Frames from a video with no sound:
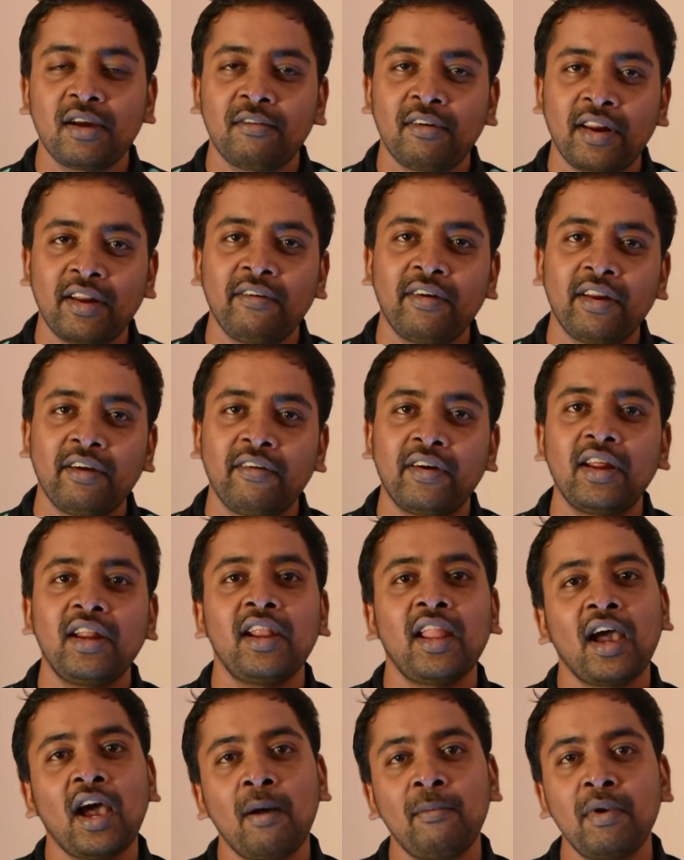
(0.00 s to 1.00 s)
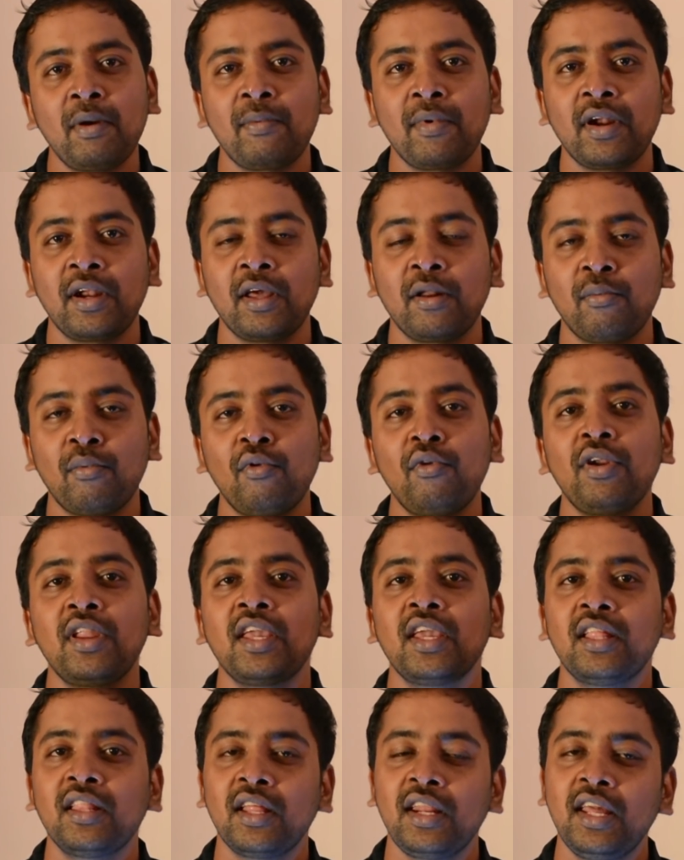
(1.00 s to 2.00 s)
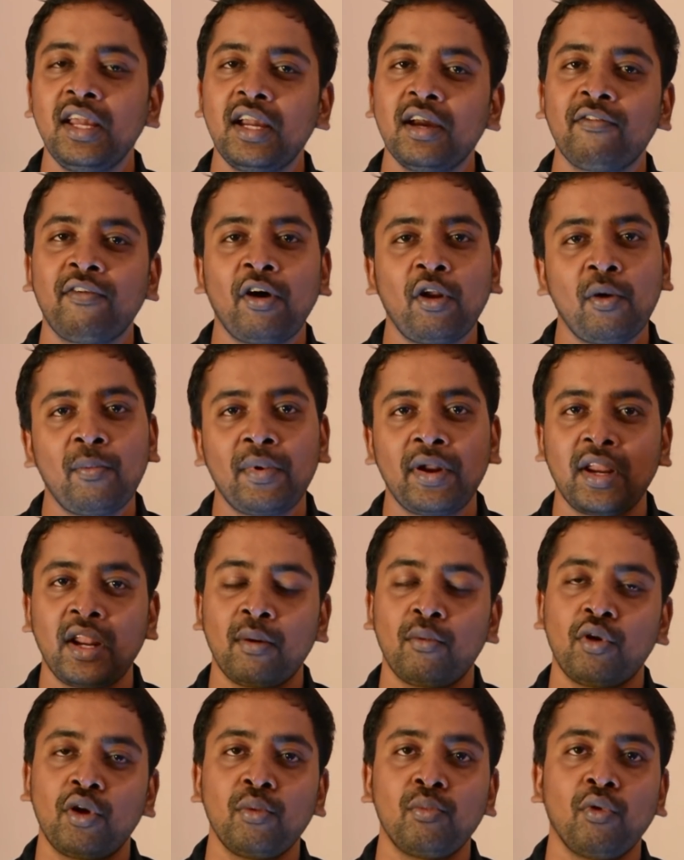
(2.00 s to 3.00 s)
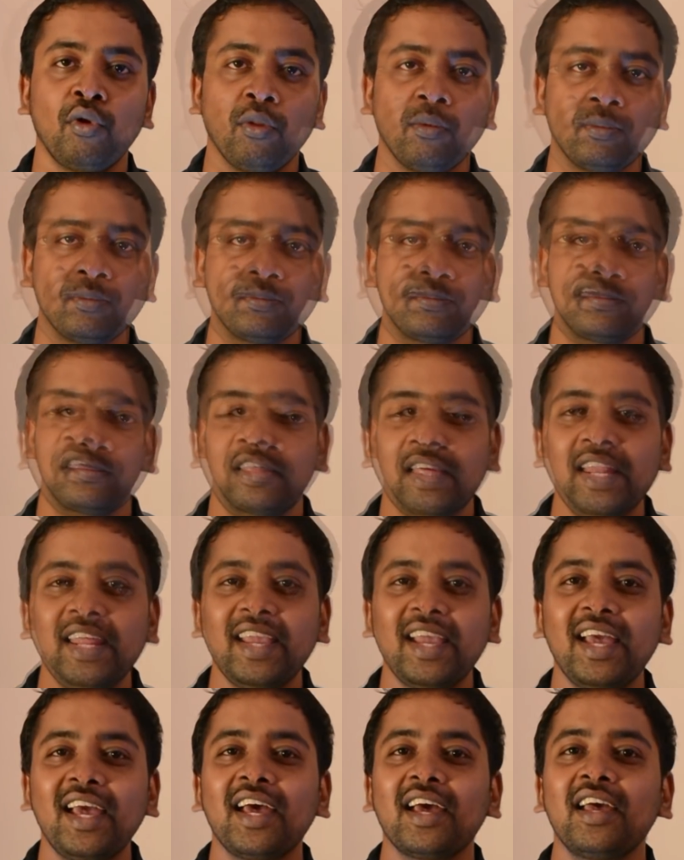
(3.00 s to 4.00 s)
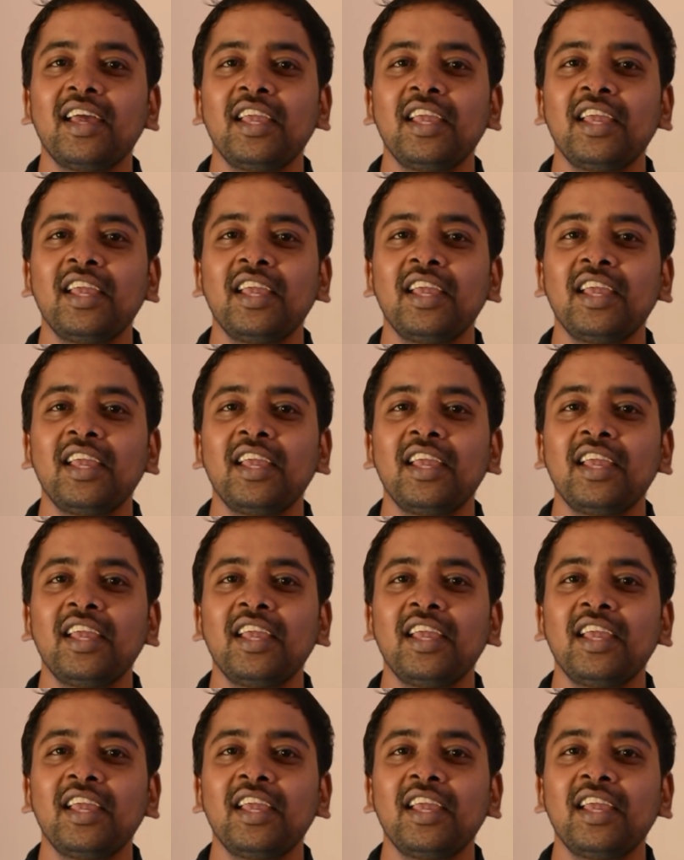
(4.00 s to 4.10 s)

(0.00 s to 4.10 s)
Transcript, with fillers: வர வர வர நாங்கள் அப்டேட் பண்ணிகிட்டே இருப்போம் நீங்கள் இந்த லிங்கை ஃபாலோ பண்ணிங்கன்னா மட்டும் போதும் சரிங்க